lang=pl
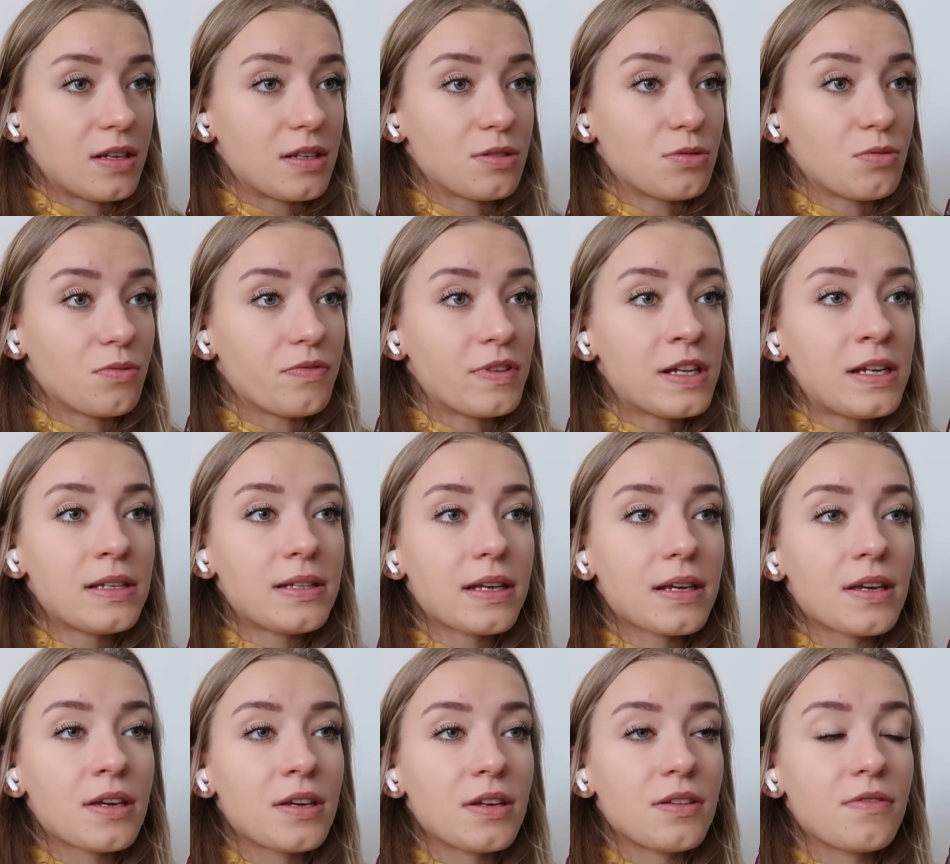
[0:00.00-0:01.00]
Jest tu wiele
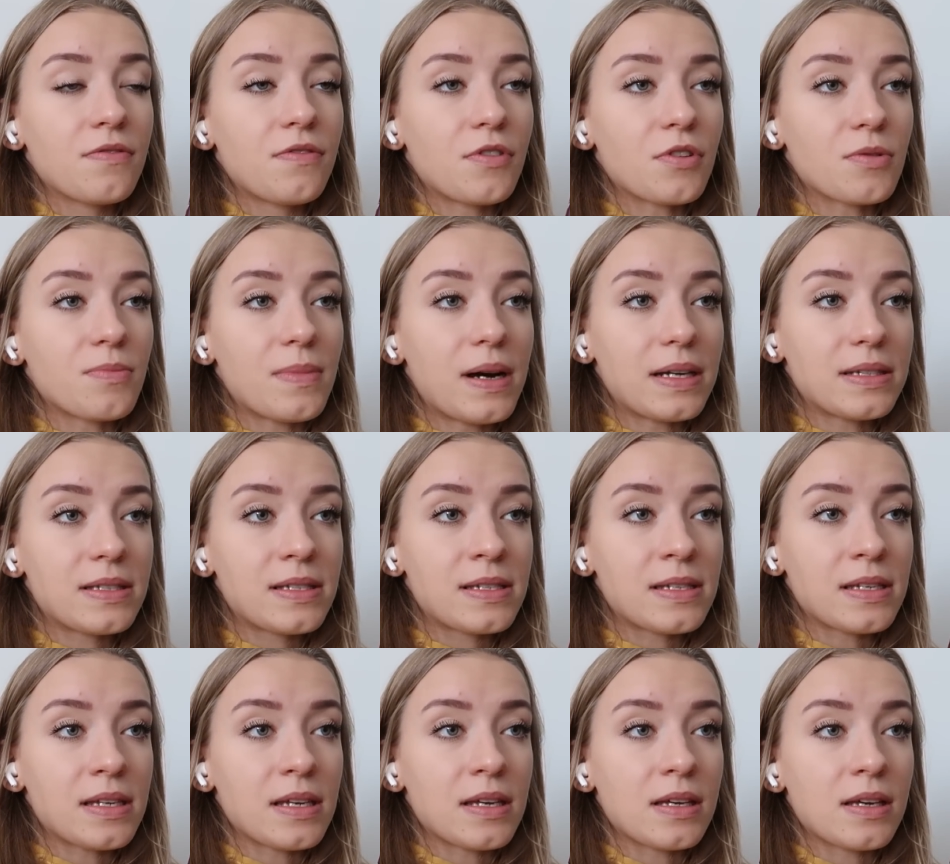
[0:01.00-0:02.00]
takich
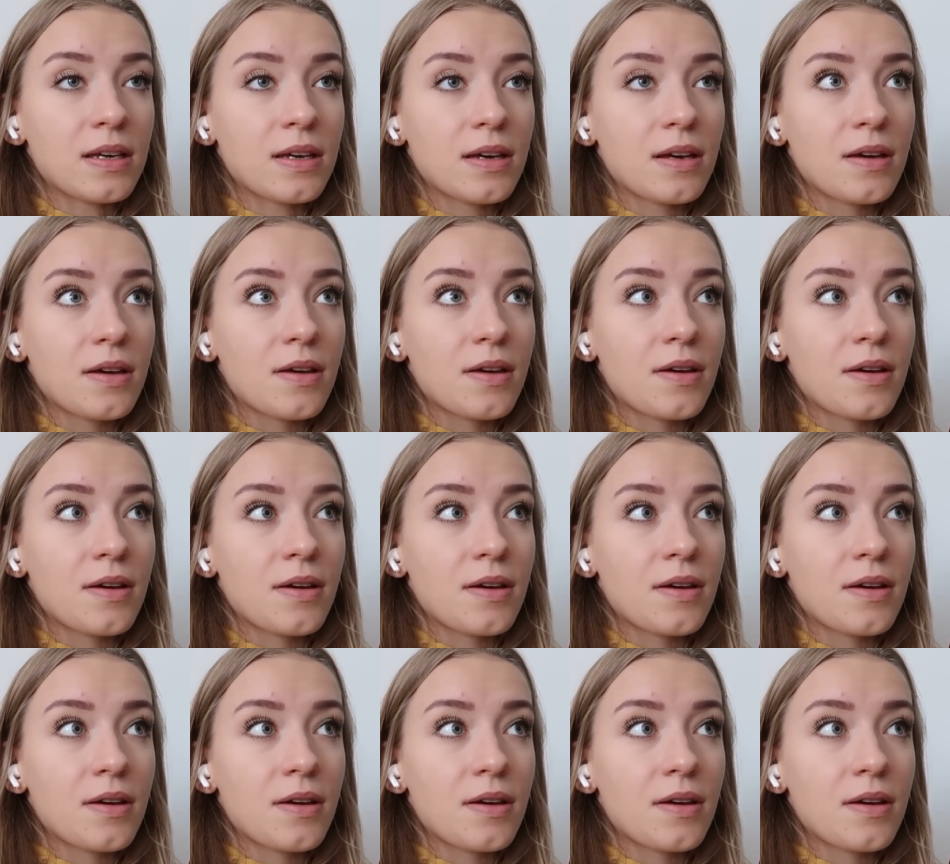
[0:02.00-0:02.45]
informacji